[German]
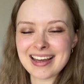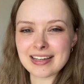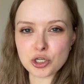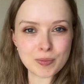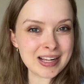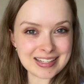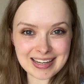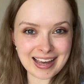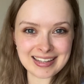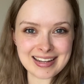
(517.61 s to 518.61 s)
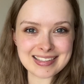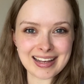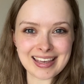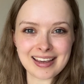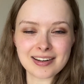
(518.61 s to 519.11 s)
Die spielt da in dieser
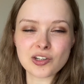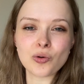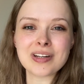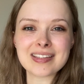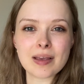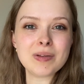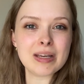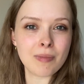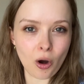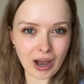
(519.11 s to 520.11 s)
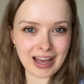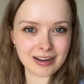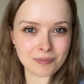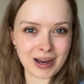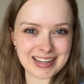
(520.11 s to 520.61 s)
Gegend und es gibt eben auch
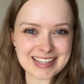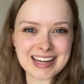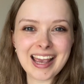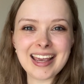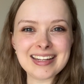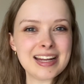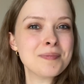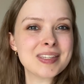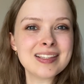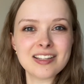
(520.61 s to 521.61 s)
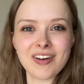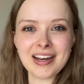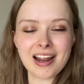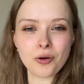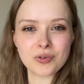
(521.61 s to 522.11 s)
einen Band, in dem sind sie
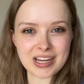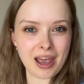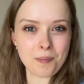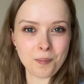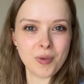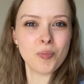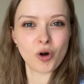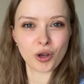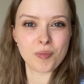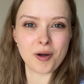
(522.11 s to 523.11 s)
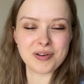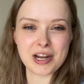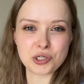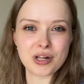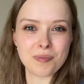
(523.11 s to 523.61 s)
wandern und campen im Rocky Mountain
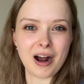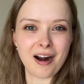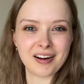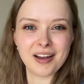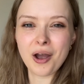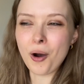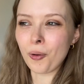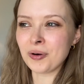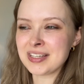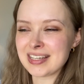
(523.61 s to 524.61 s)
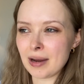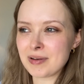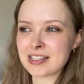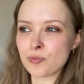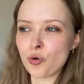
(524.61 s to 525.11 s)
National Park. Und ich habe
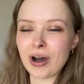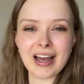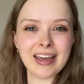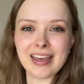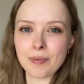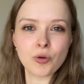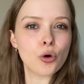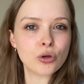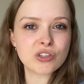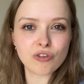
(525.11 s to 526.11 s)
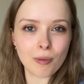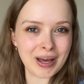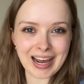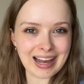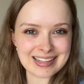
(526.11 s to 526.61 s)
diese Buchreihe eben kurz vor
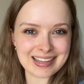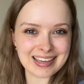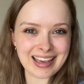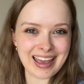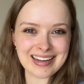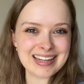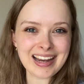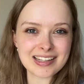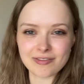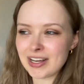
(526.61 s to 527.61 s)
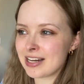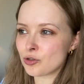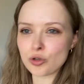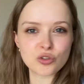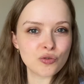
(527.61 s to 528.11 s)
meiner Reise hierher entdeckt, wirklich
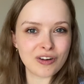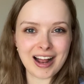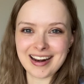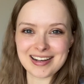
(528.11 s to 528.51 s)
durch Zufall.